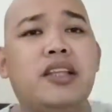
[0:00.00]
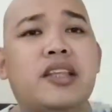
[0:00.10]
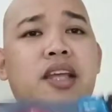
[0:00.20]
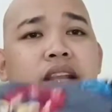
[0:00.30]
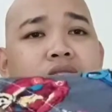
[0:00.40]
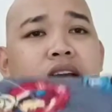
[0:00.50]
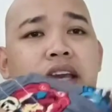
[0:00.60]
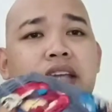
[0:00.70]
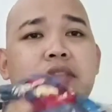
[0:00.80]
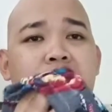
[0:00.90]
niya talaga,
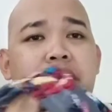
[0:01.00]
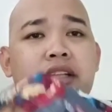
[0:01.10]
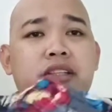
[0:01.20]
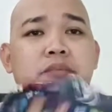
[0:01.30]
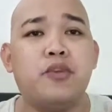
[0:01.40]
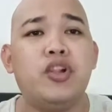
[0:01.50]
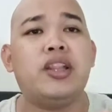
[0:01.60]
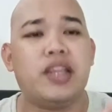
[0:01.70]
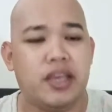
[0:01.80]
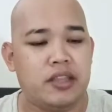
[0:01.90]
guys, parang
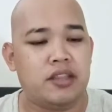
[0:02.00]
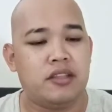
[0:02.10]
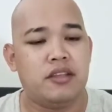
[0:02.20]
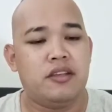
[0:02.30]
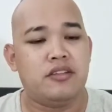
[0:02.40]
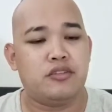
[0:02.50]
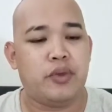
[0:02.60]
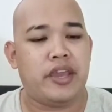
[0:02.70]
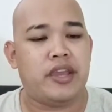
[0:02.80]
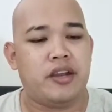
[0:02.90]
molden,
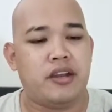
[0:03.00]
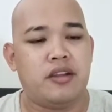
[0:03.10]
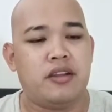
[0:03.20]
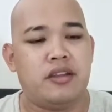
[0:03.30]
swear.